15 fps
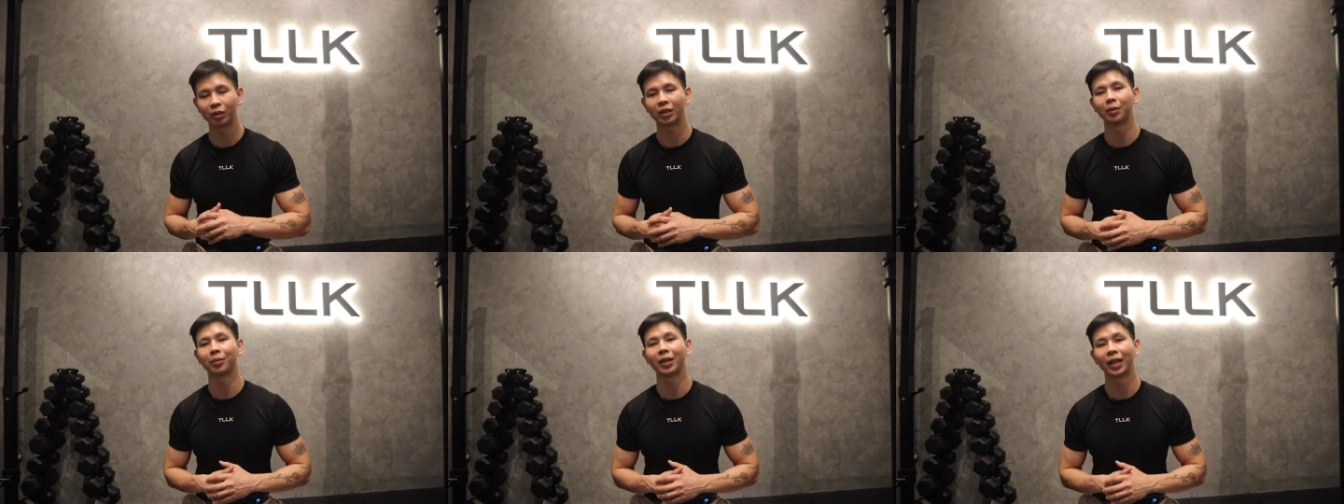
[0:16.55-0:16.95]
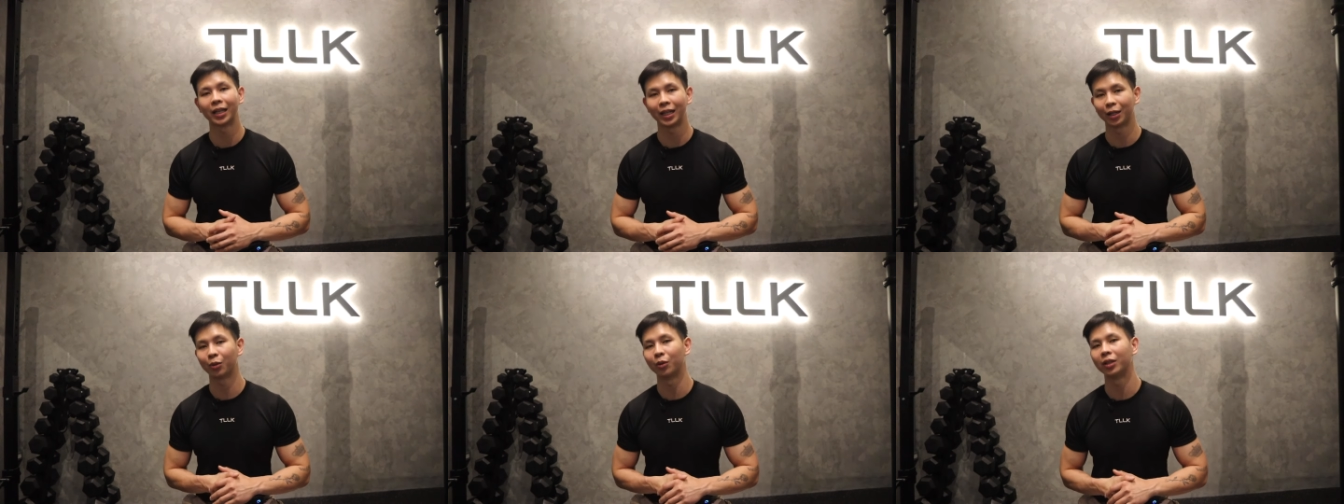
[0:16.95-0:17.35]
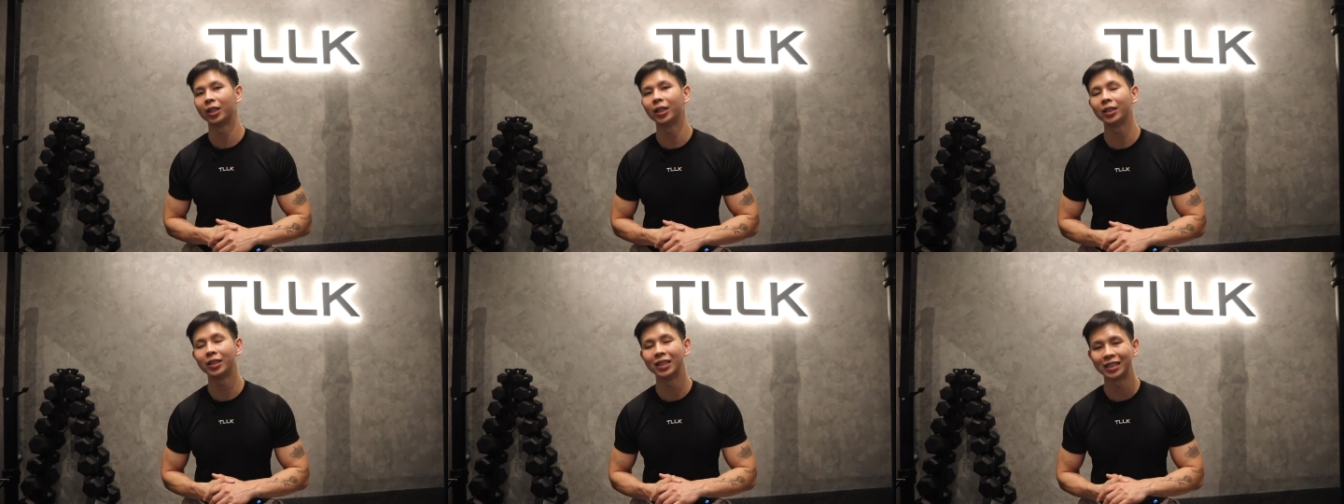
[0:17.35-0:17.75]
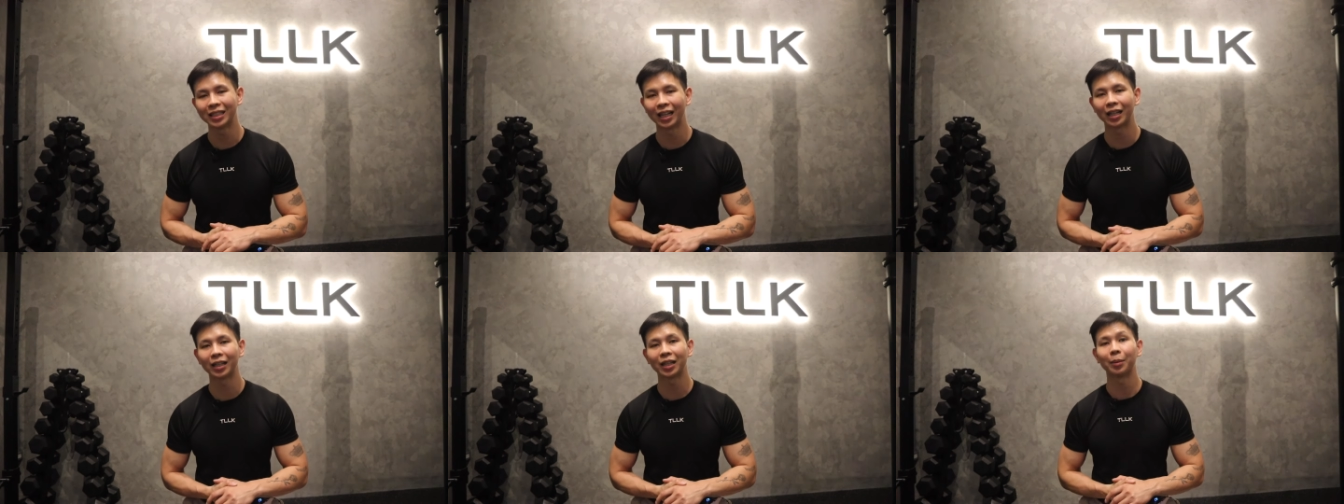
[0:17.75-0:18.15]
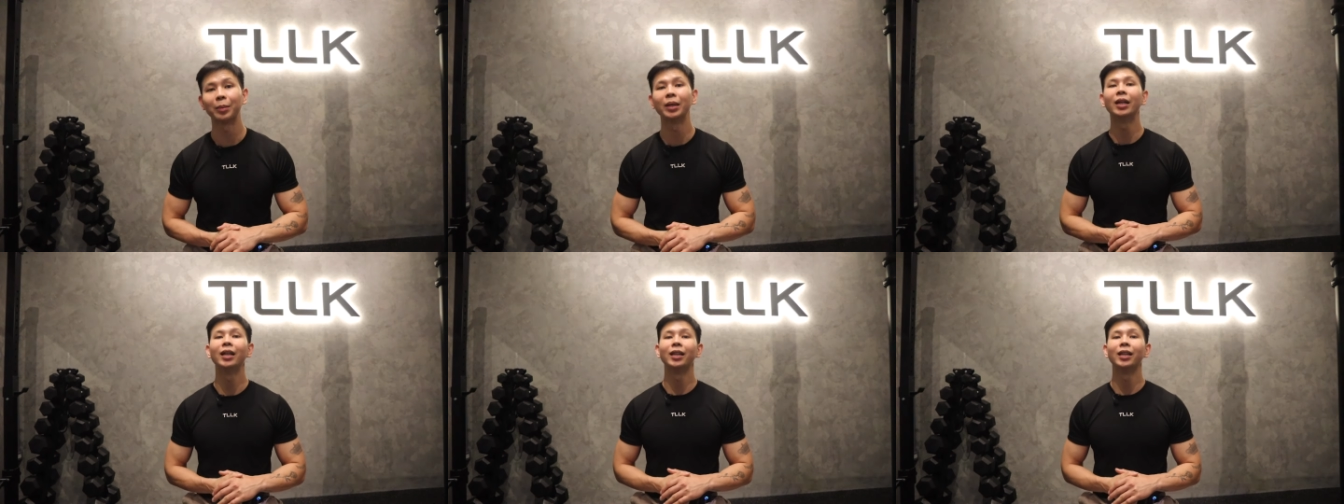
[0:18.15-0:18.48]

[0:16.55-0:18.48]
ชน์กับใครหลายคนที่จริงจังกับ